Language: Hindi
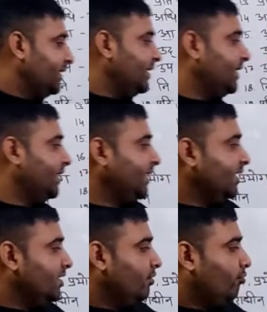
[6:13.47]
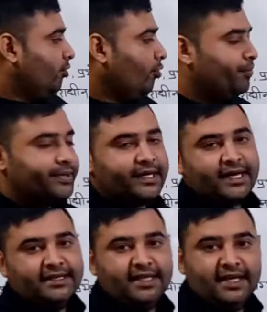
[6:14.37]
लिए गए वो उपसर्ग
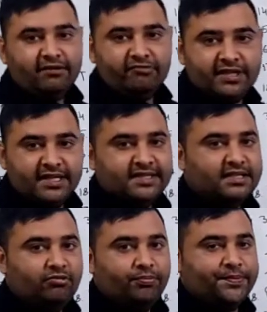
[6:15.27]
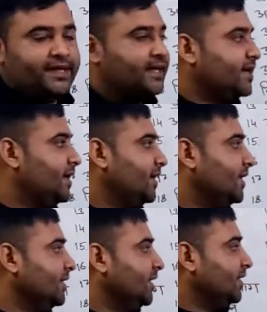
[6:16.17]
आते हैं विदेशी उपसर्ग के
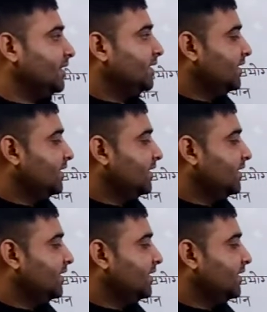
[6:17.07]
अंदर